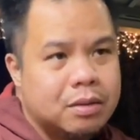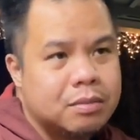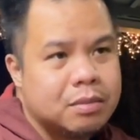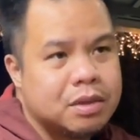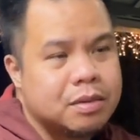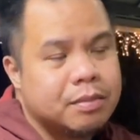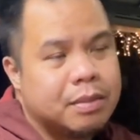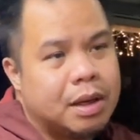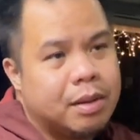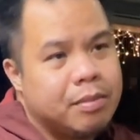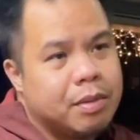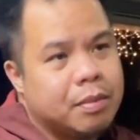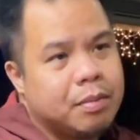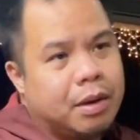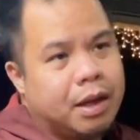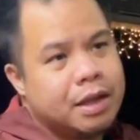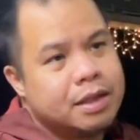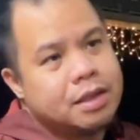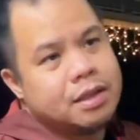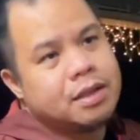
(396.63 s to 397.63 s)
Mas malamig
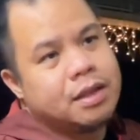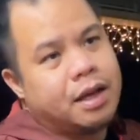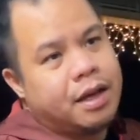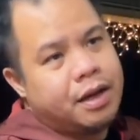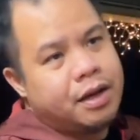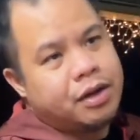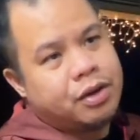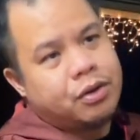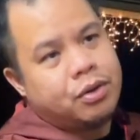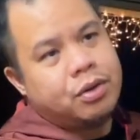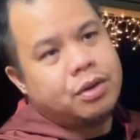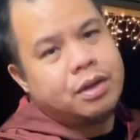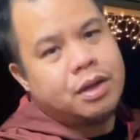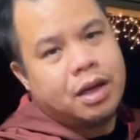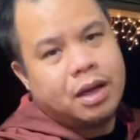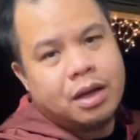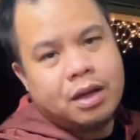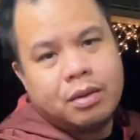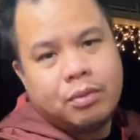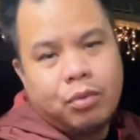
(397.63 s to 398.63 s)
pa kaysa sa aircon
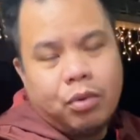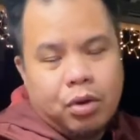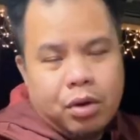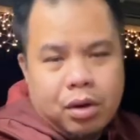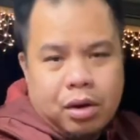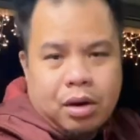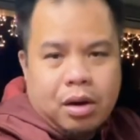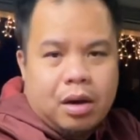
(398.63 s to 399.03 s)
ng mall